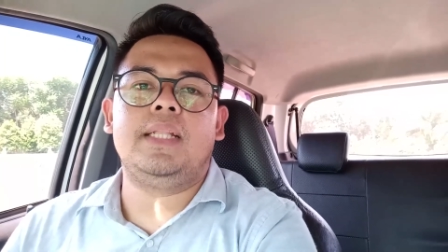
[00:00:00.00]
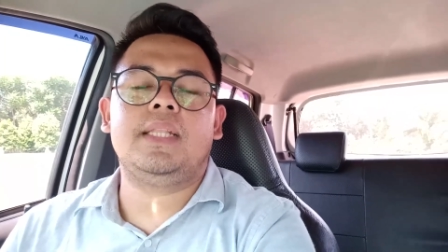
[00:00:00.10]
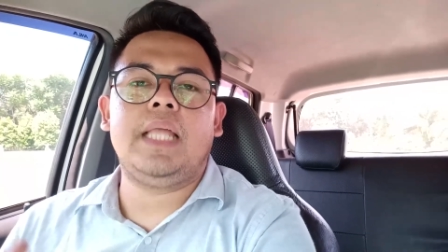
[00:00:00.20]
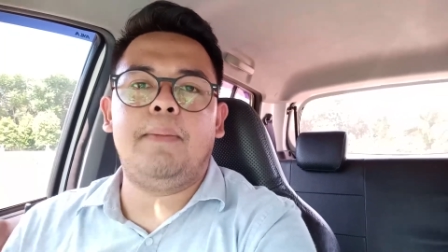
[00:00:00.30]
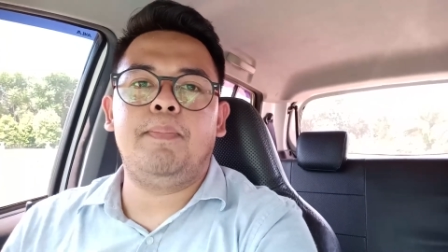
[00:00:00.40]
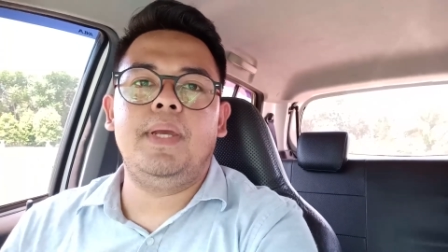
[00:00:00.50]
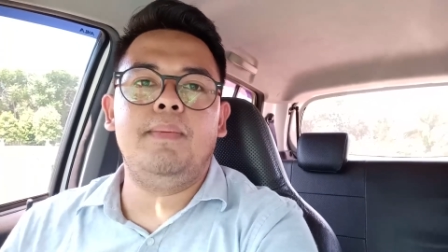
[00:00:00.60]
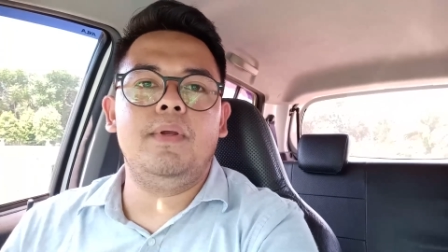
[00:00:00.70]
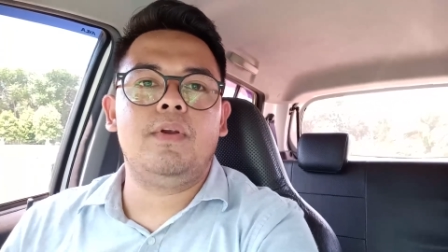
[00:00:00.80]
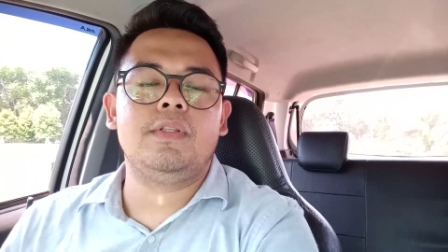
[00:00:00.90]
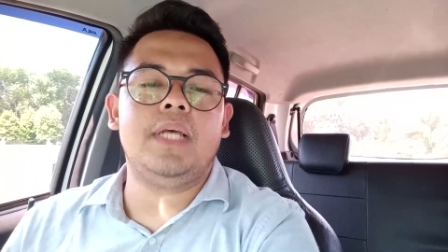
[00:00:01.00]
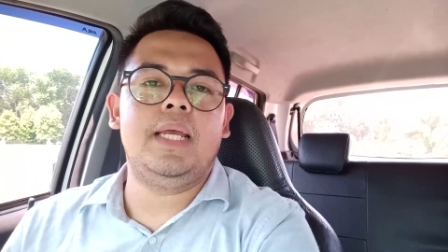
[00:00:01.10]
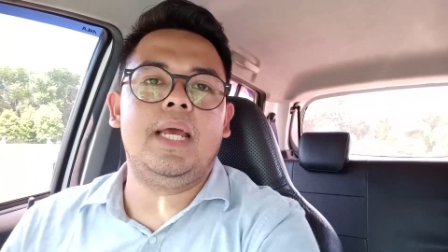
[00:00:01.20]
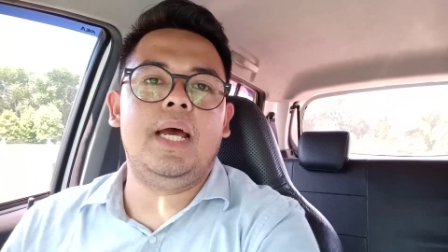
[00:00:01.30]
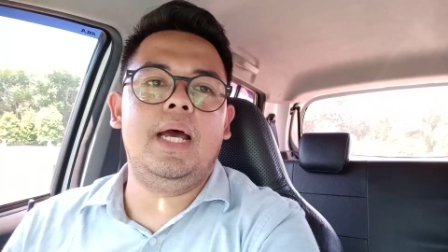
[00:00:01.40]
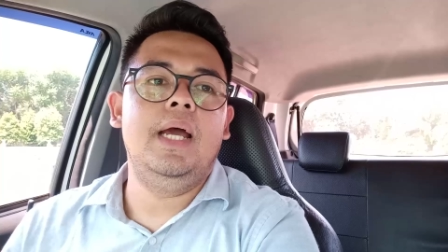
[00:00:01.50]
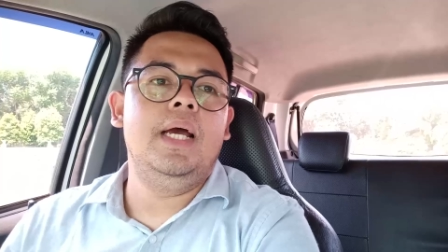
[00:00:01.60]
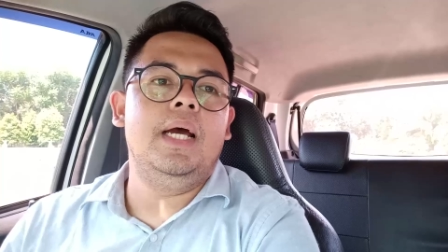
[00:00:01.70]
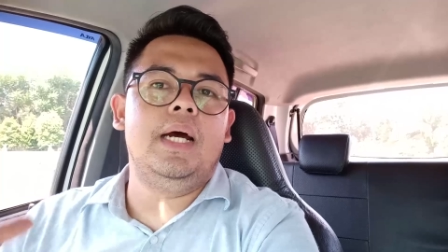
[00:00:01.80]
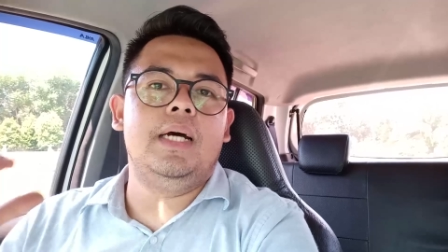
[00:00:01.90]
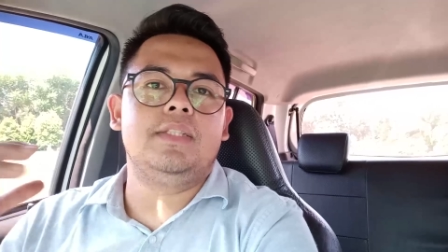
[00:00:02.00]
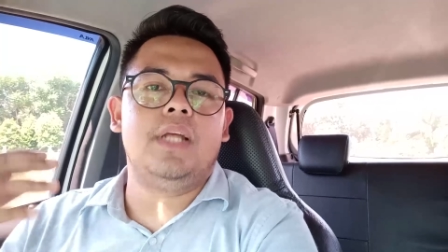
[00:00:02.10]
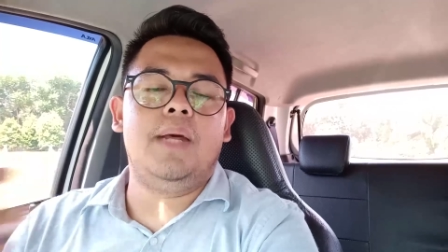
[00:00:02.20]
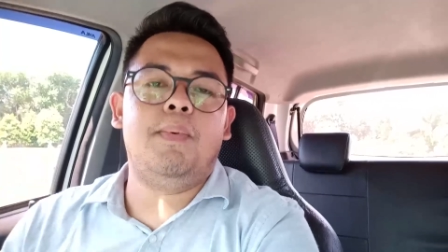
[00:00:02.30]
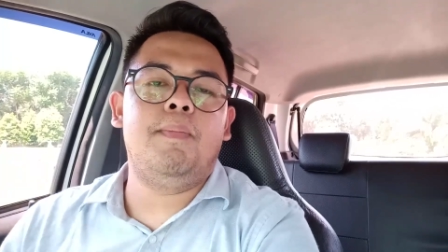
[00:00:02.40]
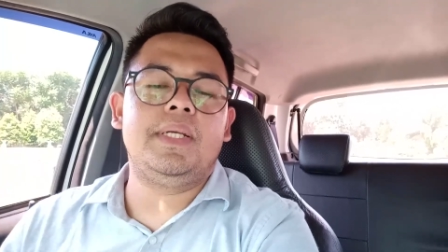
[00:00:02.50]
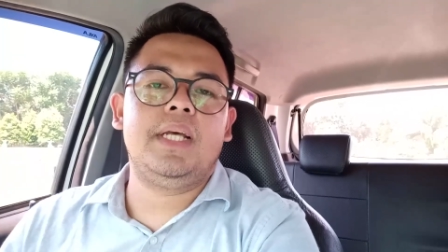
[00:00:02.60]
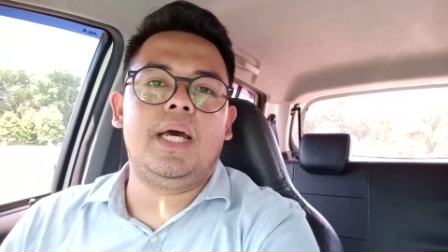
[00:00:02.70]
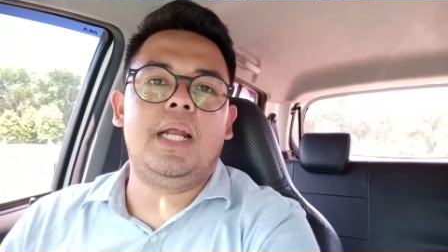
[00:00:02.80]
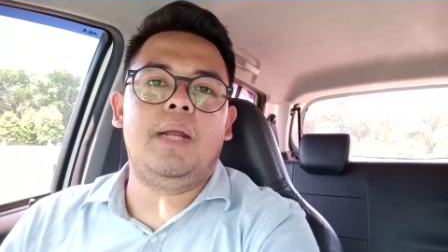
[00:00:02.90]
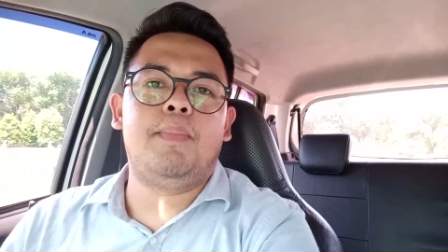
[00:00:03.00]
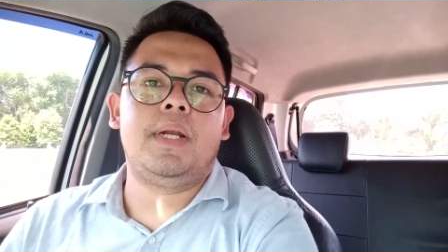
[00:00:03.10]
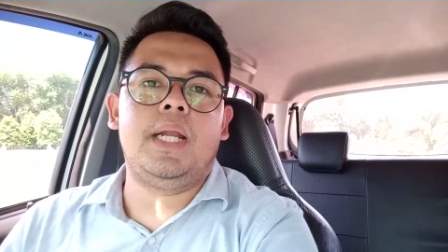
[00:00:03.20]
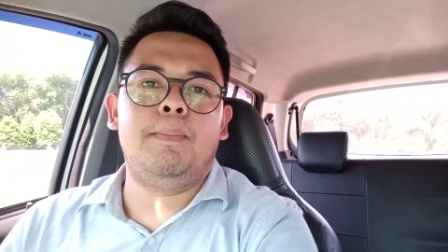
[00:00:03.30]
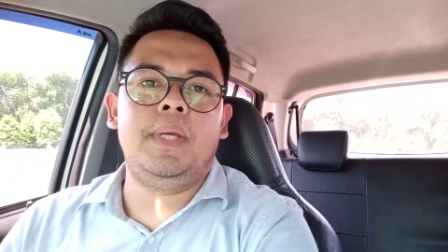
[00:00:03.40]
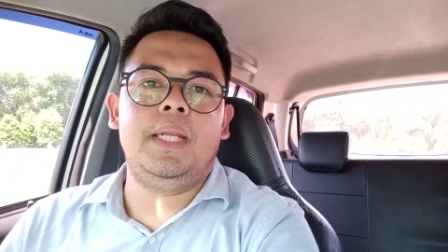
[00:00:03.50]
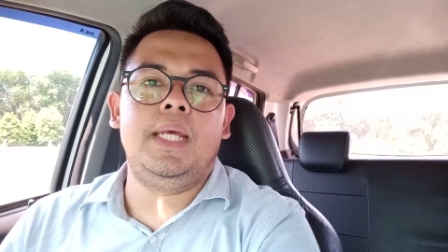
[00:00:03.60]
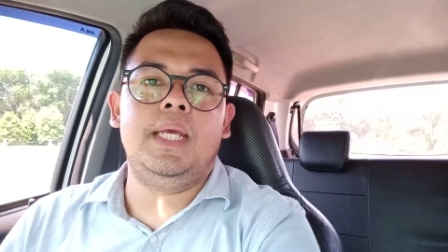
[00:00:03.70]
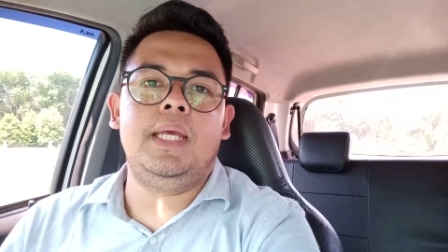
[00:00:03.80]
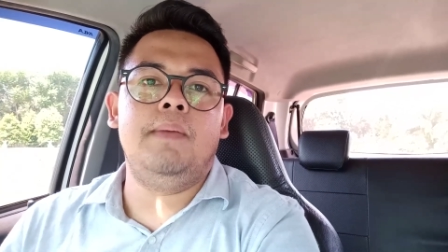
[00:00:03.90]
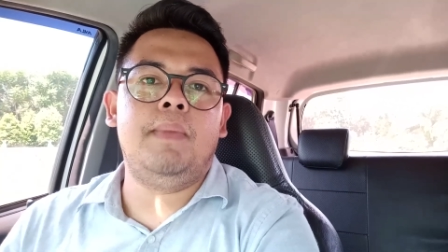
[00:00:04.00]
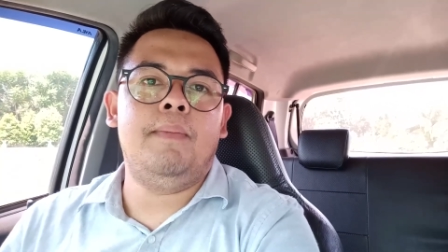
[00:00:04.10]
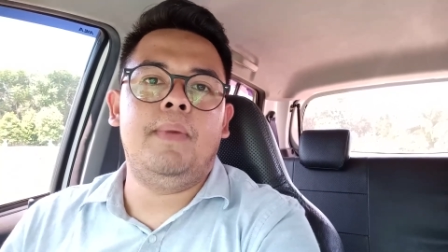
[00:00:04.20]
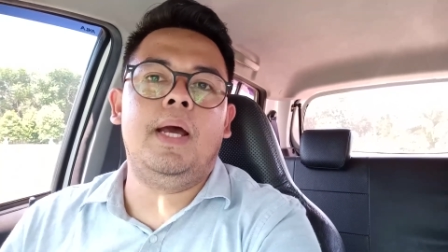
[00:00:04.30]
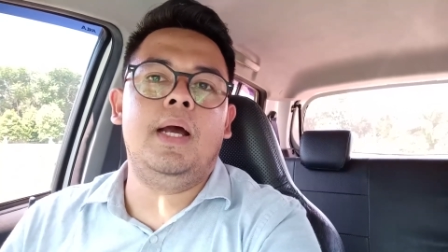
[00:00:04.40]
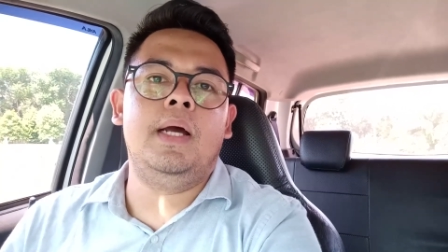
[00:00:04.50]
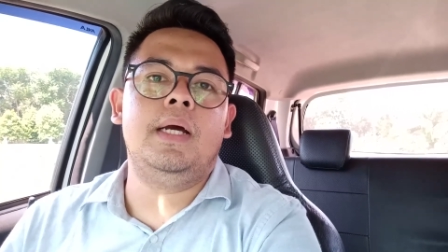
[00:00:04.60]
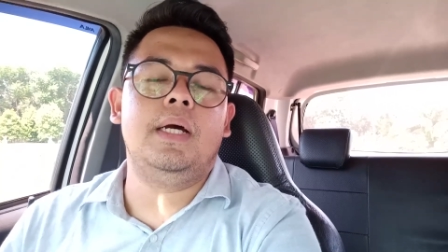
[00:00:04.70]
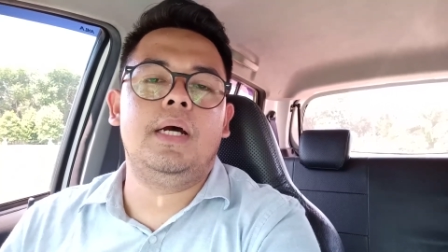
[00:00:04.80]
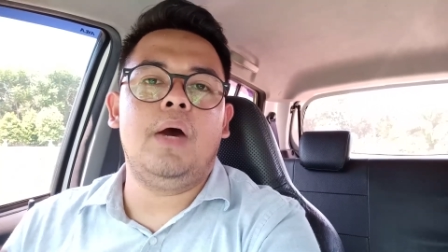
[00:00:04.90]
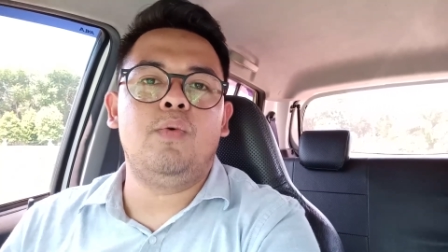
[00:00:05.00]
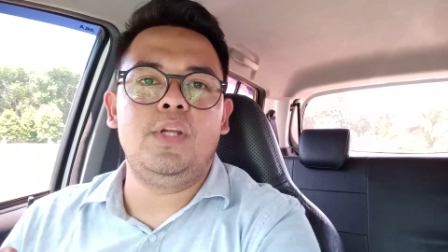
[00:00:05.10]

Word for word: Tetapi menurut saya uh, setelah pemasangan alat perdam ini memang uh,